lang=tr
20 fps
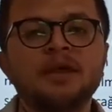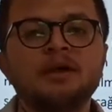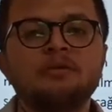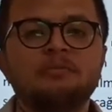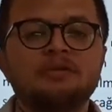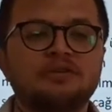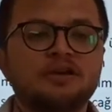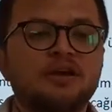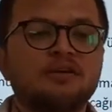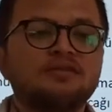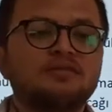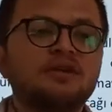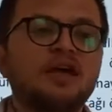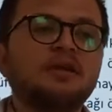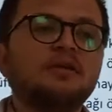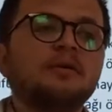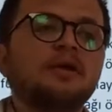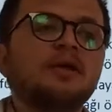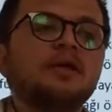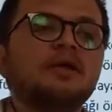Mesela
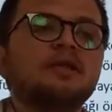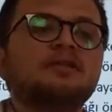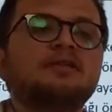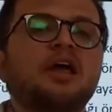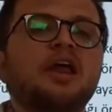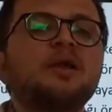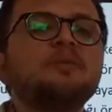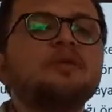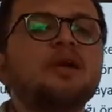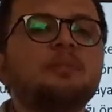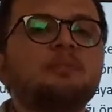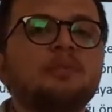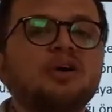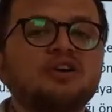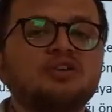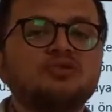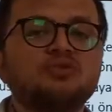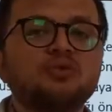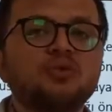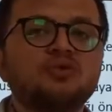sen tarım
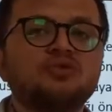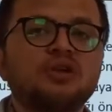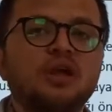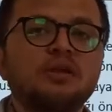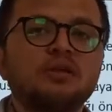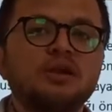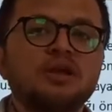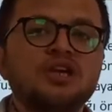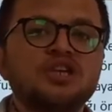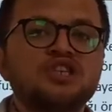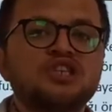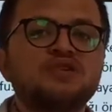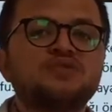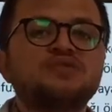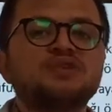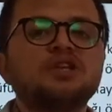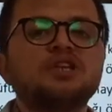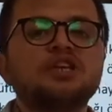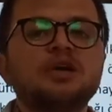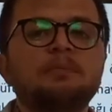yapmak istiyorsan,
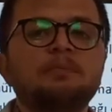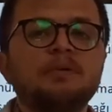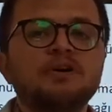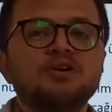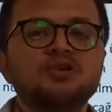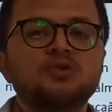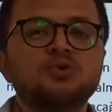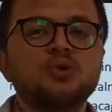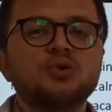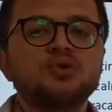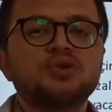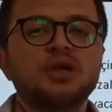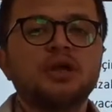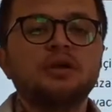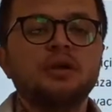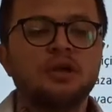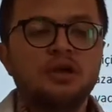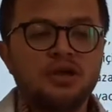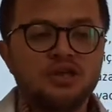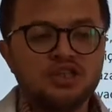çiftçilik yapmak istiyorsan
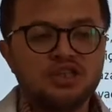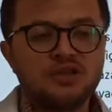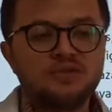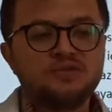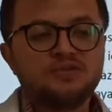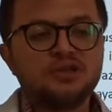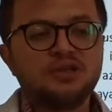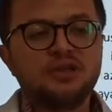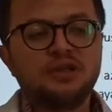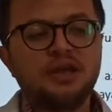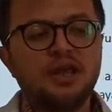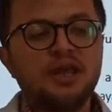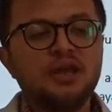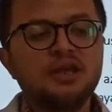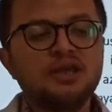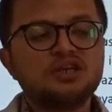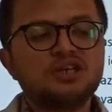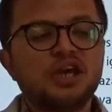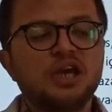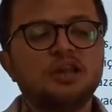çiftçiliğini en
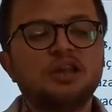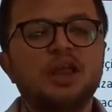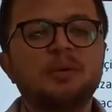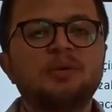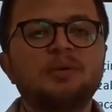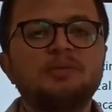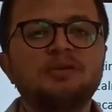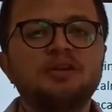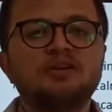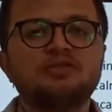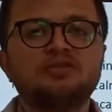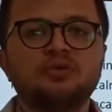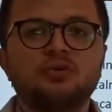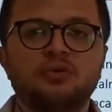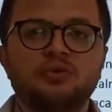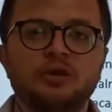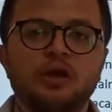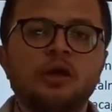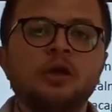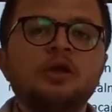iyi şekilde yapabilirsin
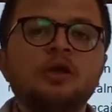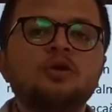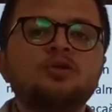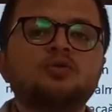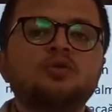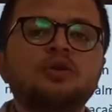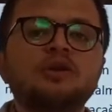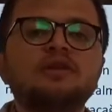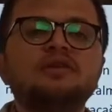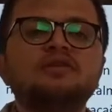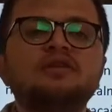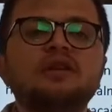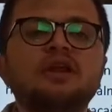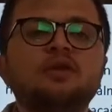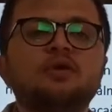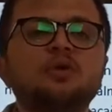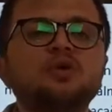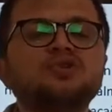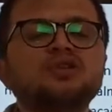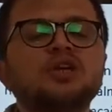orada. Dolayısıyla
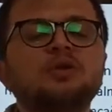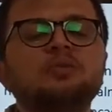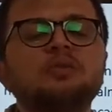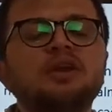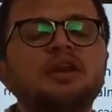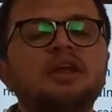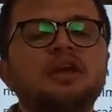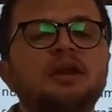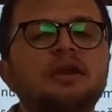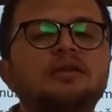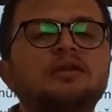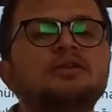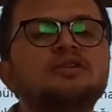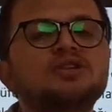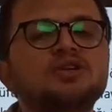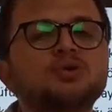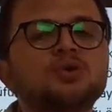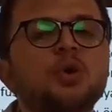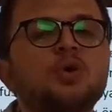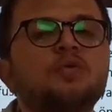göç etmeni
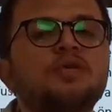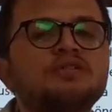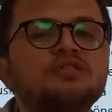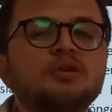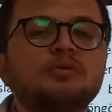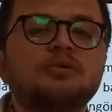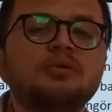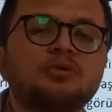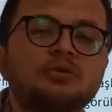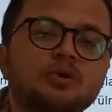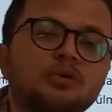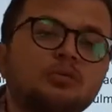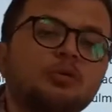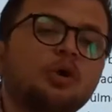gerektirecek çok fazla bir durum